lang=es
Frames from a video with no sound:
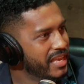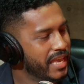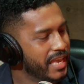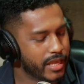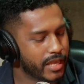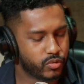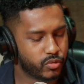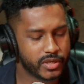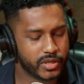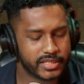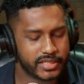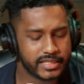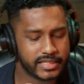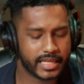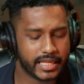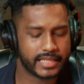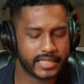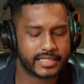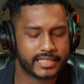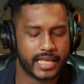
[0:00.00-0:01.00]
Esto es
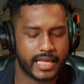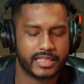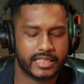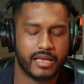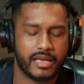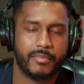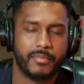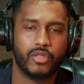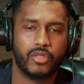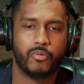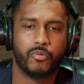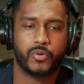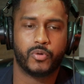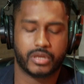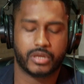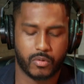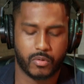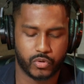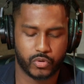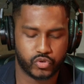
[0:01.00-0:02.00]
interesante, amado,
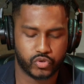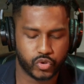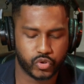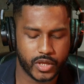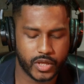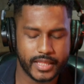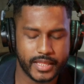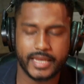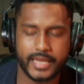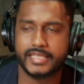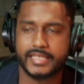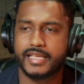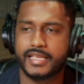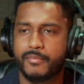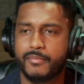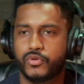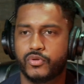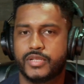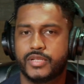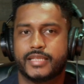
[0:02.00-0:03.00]
porque cuando nosotros
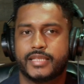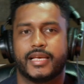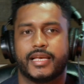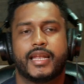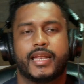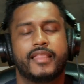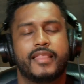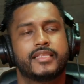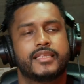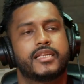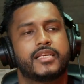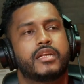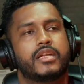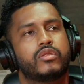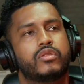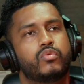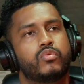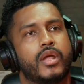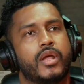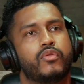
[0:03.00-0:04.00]
analizamos las Sagradas
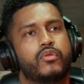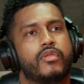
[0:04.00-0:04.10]
Escrituras,